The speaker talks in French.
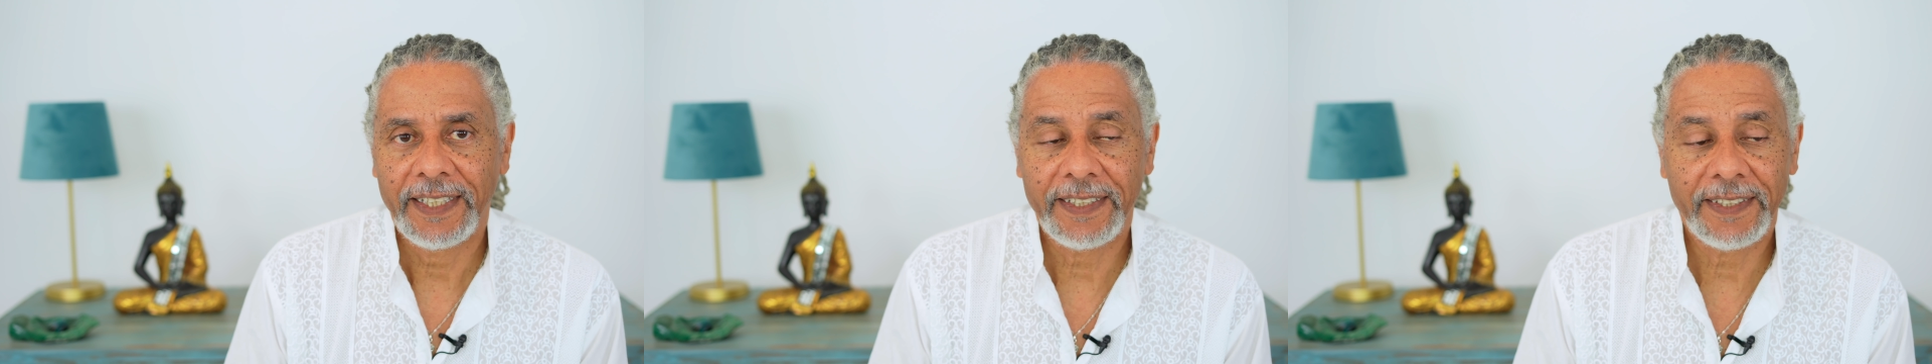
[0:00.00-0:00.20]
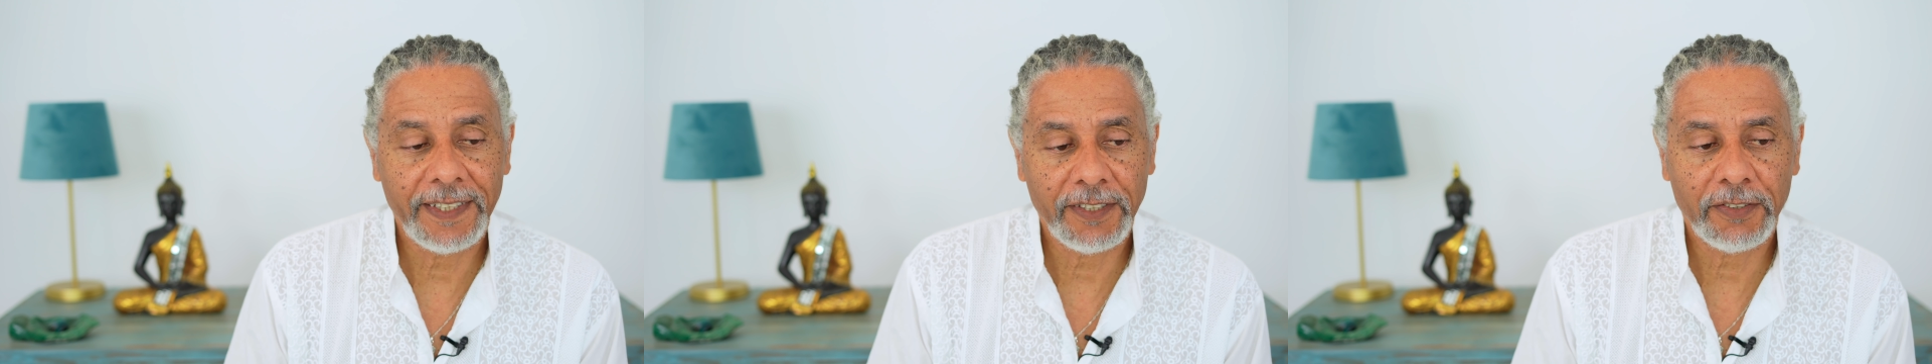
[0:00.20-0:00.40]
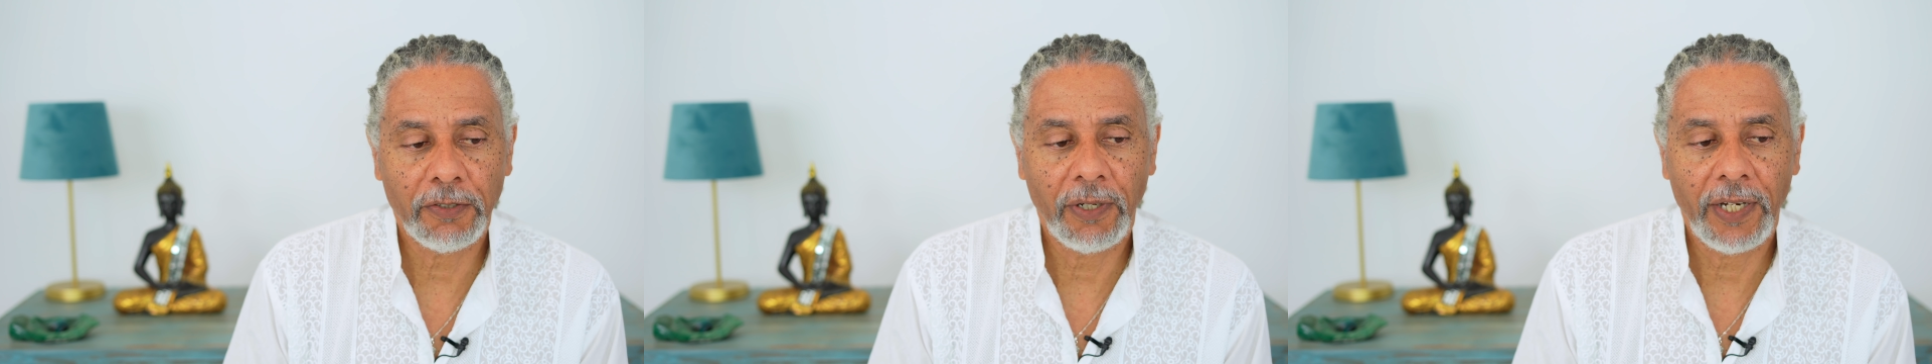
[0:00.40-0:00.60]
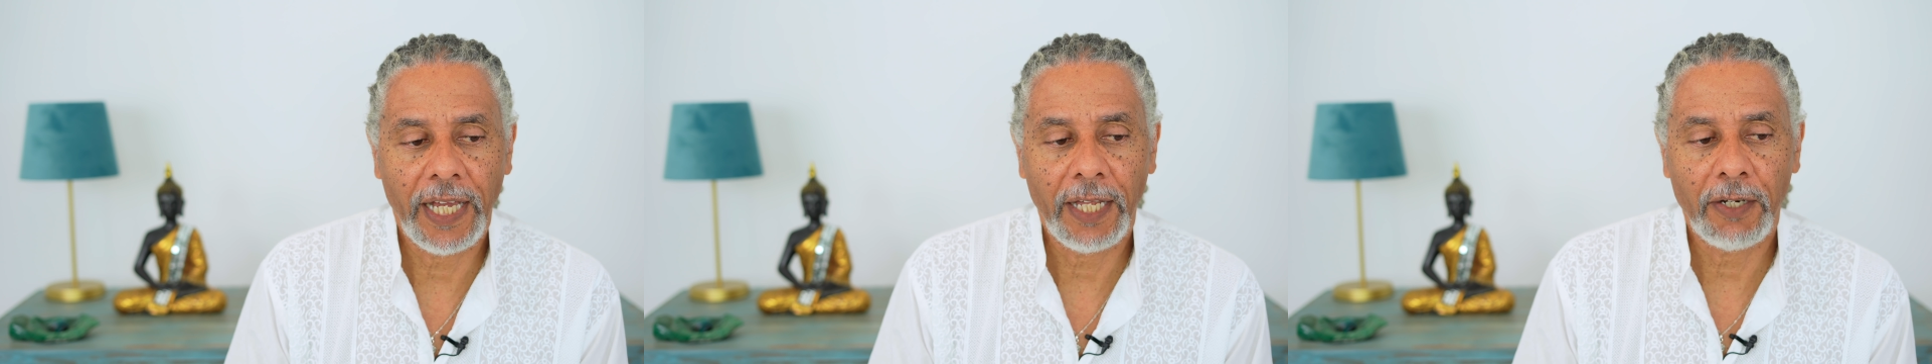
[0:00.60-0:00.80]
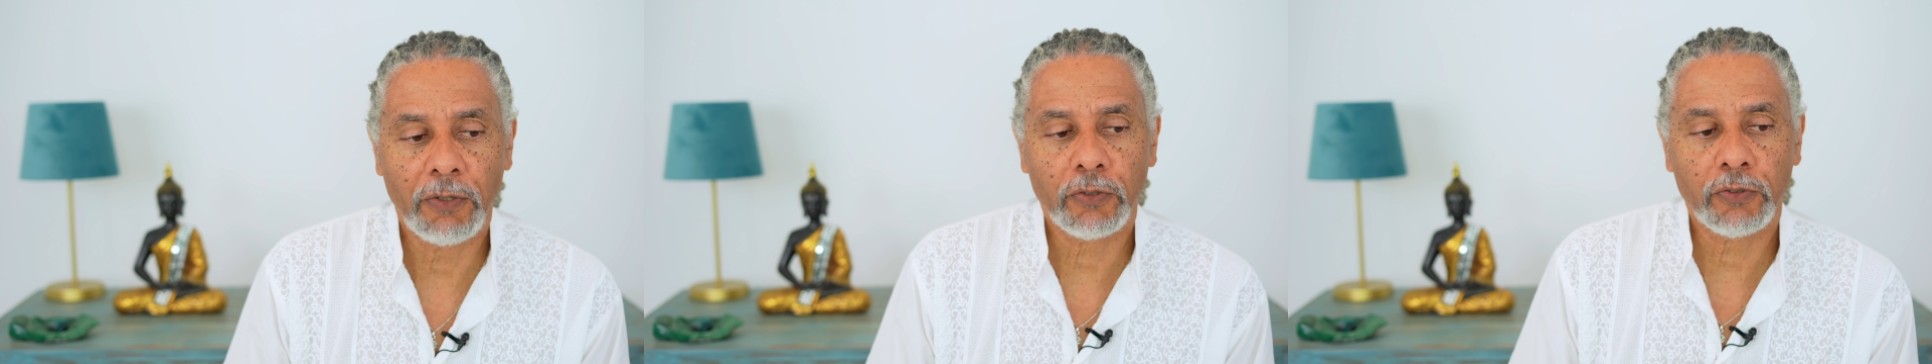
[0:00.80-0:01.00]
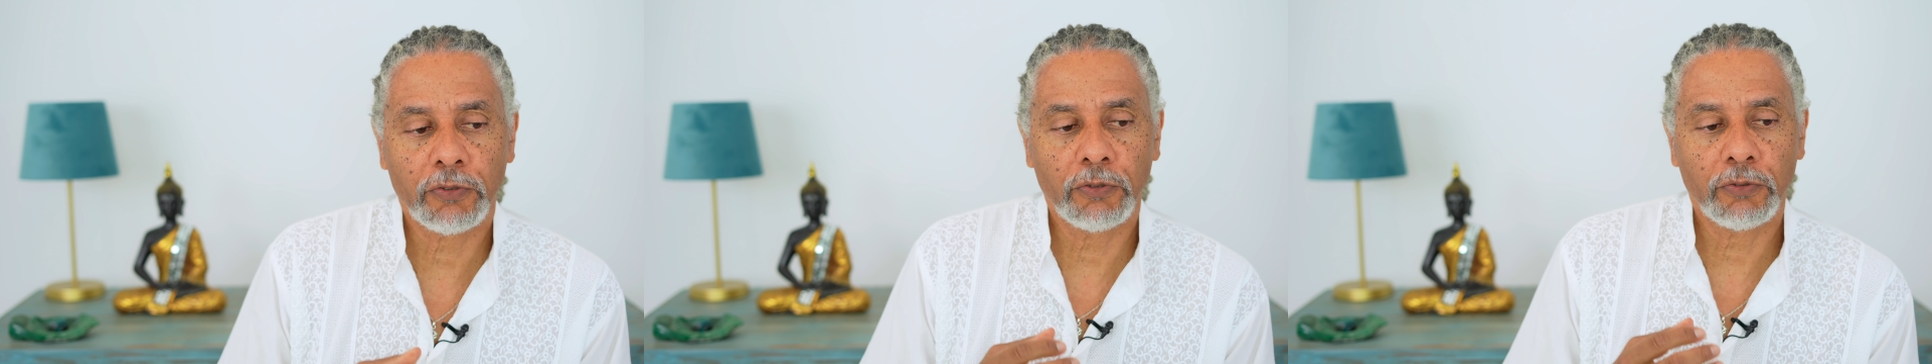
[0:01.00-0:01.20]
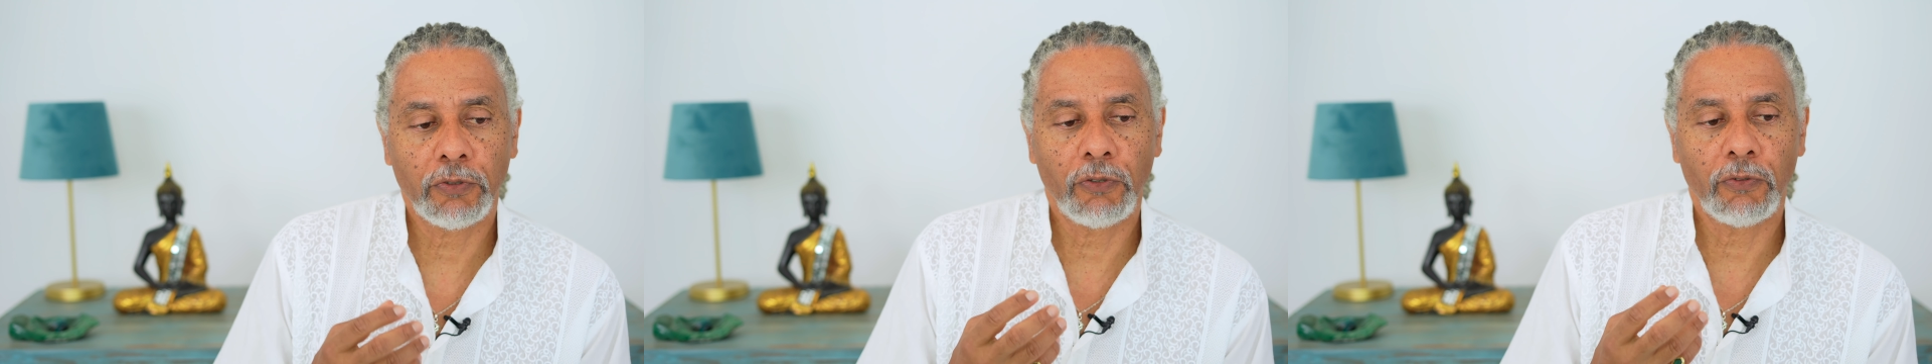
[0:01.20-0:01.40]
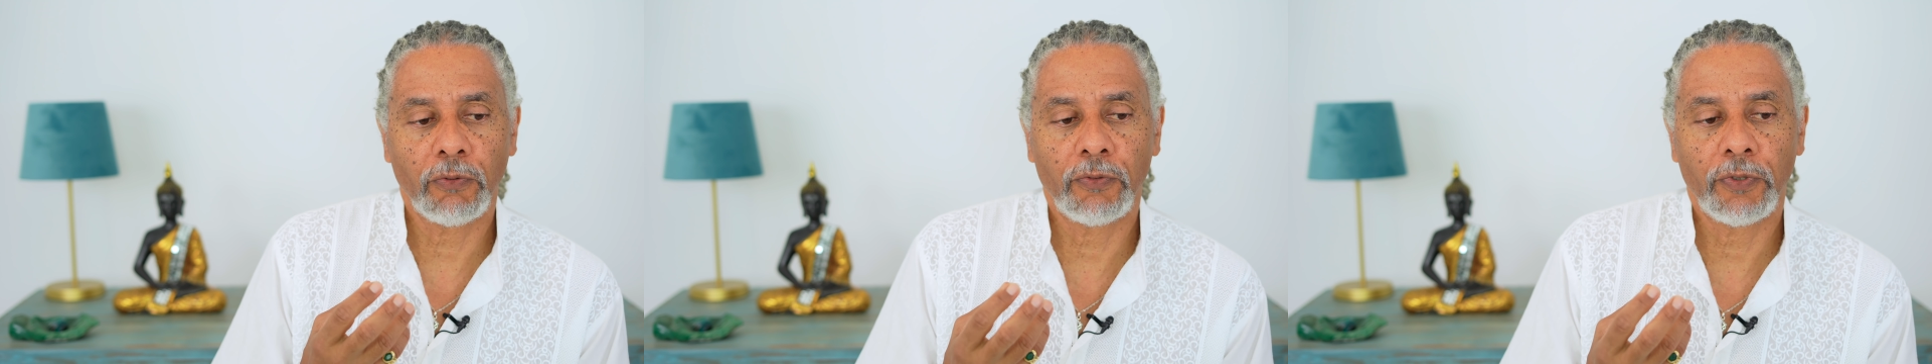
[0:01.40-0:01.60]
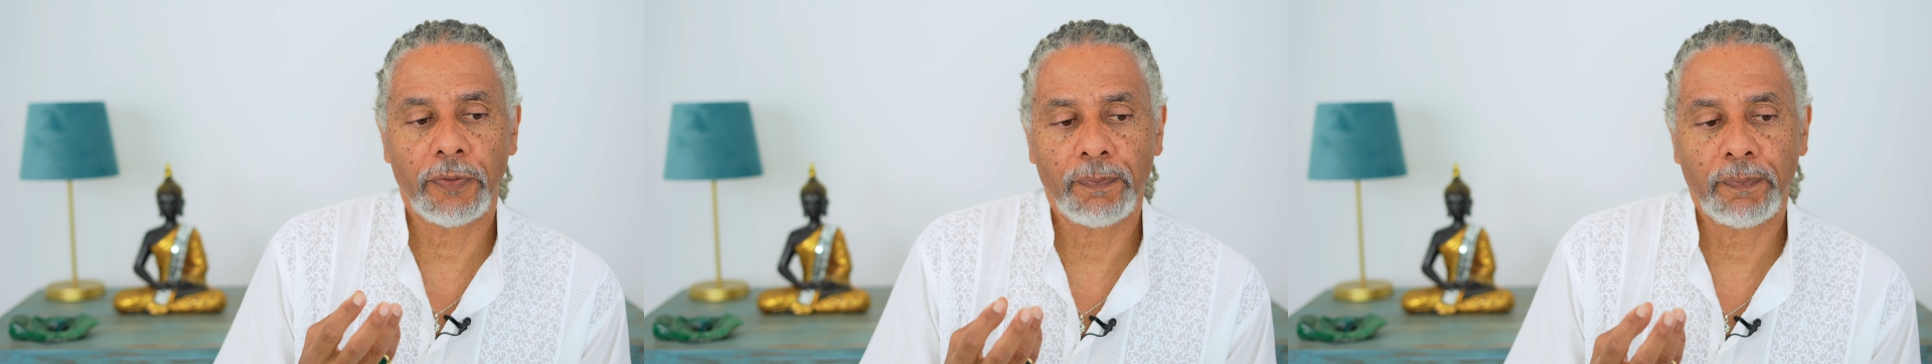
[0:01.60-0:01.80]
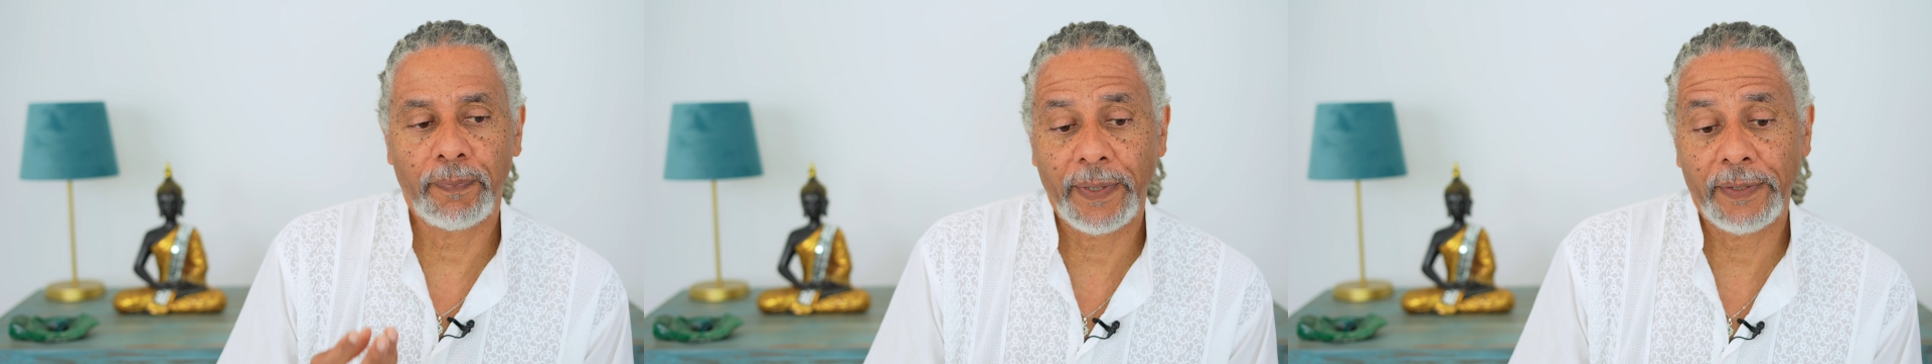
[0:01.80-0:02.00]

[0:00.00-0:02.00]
Et c'est cela. Alors ce que l'on n'a